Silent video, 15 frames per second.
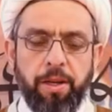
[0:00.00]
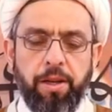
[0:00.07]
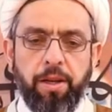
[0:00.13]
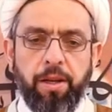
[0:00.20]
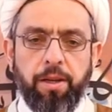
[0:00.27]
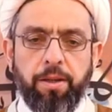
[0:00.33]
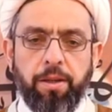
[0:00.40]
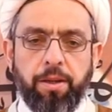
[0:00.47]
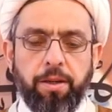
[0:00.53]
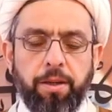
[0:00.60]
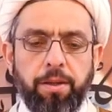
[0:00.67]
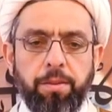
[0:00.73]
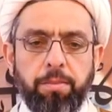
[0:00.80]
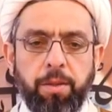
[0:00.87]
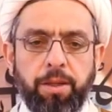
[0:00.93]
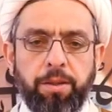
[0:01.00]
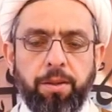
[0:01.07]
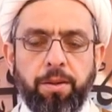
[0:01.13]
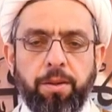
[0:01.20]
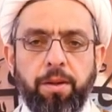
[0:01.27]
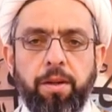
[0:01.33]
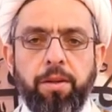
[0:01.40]
الله الرحمن
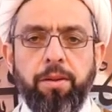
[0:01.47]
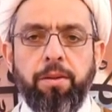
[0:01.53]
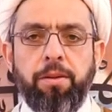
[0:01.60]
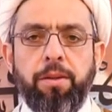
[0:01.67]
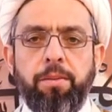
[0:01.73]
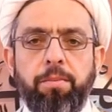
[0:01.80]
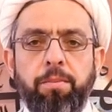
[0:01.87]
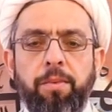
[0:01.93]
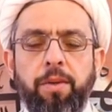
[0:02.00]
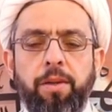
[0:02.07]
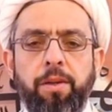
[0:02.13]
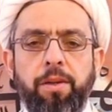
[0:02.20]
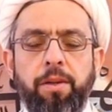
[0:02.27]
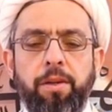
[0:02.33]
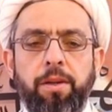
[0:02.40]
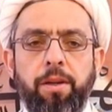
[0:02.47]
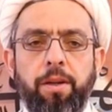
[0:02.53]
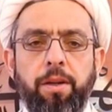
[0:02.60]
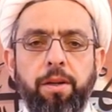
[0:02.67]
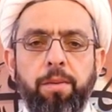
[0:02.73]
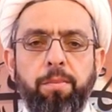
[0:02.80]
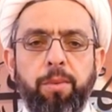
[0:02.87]
الرحيم
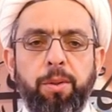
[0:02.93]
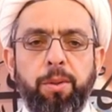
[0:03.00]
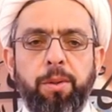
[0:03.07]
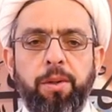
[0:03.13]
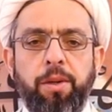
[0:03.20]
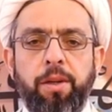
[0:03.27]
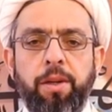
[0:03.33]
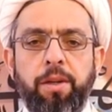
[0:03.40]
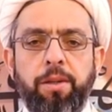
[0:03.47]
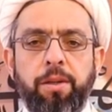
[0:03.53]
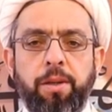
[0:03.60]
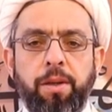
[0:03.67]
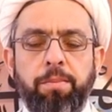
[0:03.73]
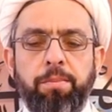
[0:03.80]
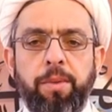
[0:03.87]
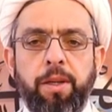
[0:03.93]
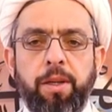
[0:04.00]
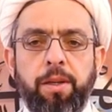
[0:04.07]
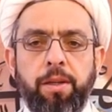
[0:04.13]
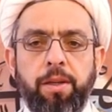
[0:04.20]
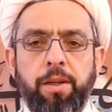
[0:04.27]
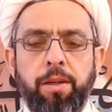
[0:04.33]
الحمد لله رب
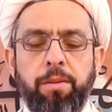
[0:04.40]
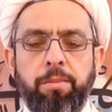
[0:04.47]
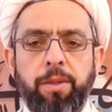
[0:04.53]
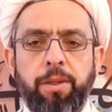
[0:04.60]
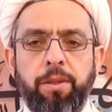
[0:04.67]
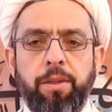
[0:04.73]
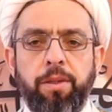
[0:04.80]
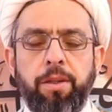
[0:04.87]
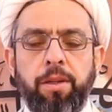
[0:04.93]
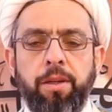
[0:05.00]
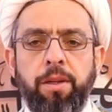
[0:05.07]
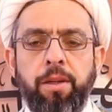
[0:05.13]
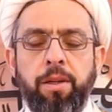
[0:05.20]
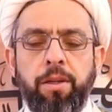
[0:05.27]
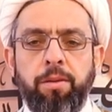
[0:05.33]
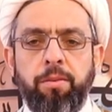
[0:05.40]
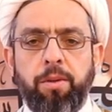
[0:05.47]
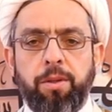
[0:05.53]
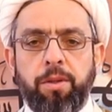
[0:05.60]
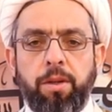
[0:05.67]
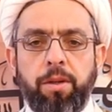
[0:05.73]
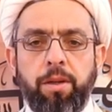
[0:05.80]
العالمين
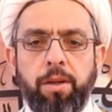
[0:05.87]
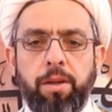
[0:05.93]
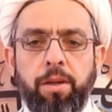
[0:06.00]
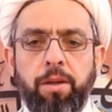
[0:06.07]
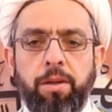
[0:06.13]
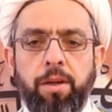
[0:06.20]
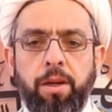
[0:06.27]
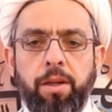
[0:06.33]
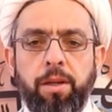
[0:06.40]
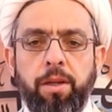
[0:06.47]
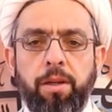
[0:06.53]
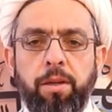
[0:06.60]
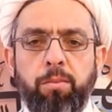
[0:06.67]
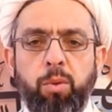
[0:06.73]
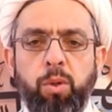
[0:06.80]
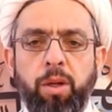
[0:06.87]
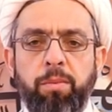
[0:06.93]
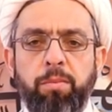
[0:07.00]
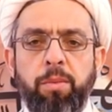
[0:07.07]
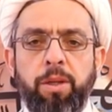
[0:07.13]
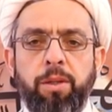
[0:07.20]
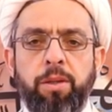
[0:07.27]
وصلى الله على
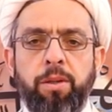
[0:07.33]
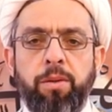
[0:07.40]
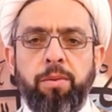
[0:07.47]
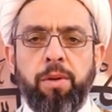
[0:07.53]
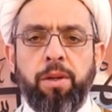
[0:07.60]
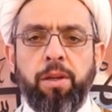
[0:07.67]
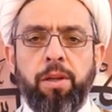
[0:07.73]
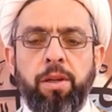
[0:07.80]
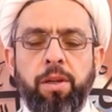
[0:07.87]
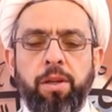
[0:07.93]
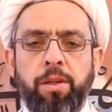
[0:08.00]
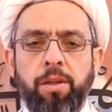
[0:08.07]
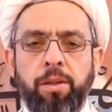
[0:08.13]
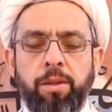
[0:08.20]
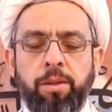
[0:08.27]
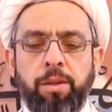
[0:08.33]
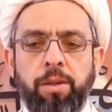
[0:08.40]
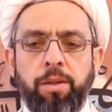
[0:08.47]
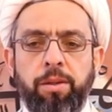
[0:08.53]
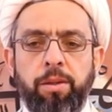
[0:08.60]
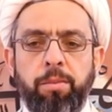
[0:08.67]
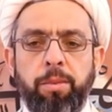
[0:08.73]
محمد وآله
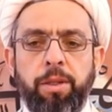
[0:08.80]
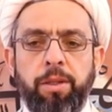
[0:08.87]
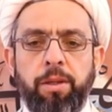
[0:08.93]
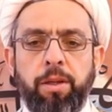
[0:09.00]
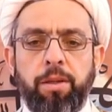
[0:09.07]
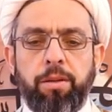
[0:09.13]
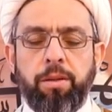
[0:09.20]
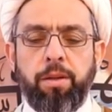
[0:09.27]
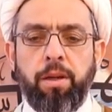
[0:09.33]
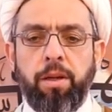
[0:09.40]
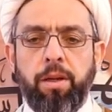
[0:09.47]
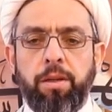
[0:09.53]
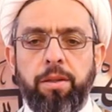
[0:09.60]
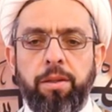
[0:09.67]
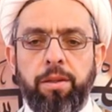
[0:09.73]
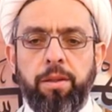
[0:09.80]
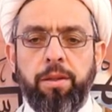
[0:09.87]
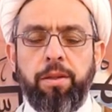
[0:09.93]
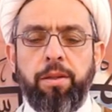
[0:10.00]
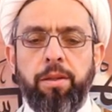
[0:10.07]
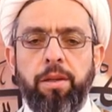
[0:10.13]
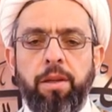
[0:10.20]
الطيبين
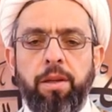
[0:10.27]
الطاهرين